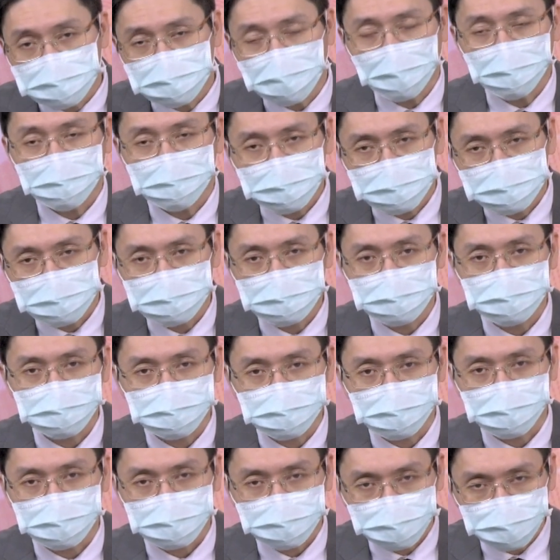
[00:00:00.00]
产品、新主
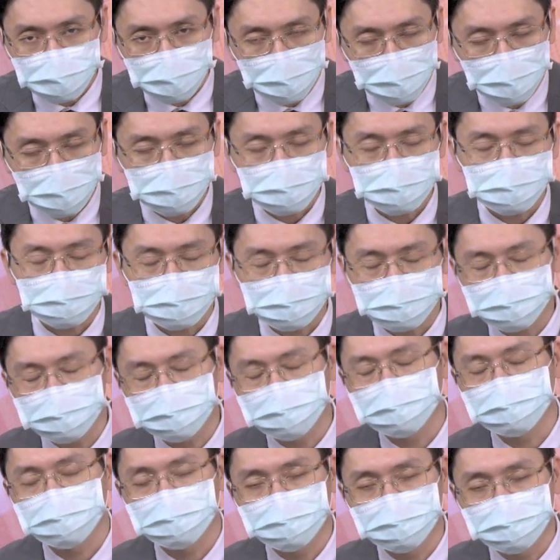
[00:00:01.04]
流、做梦股，
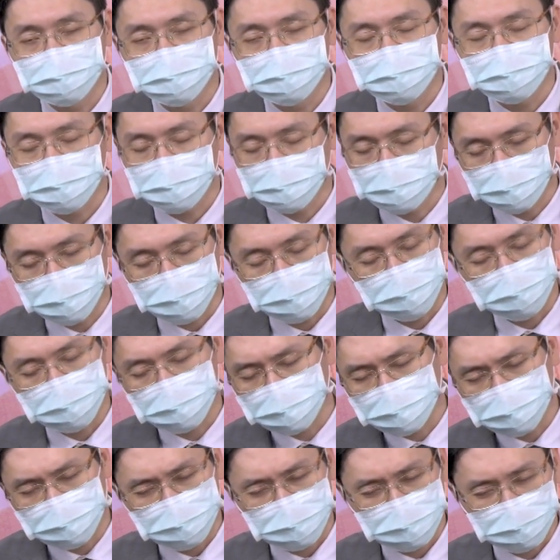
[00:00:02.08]
就是
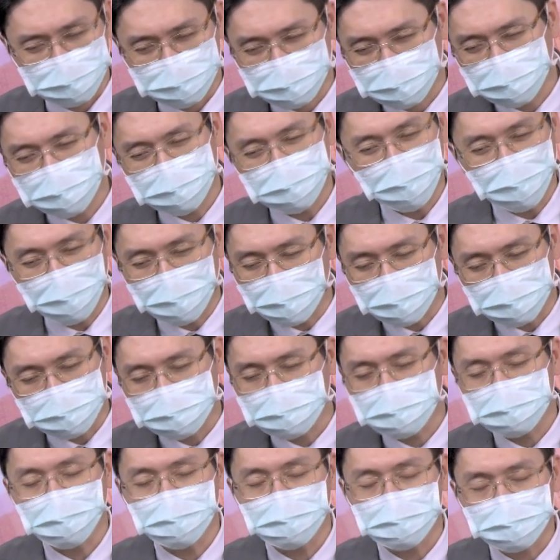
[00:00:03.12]
再来
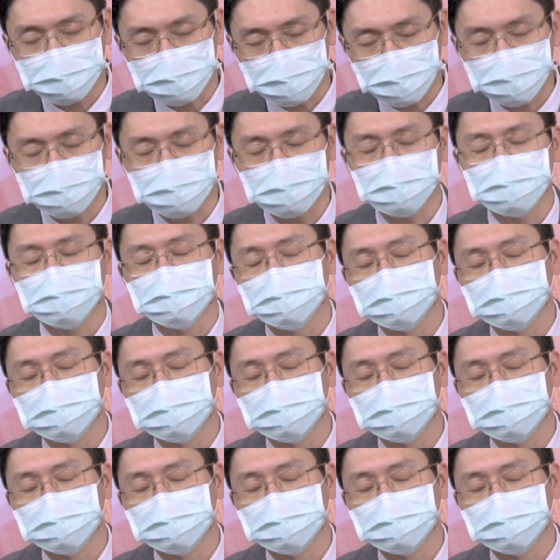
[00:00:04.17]
市场的焦点。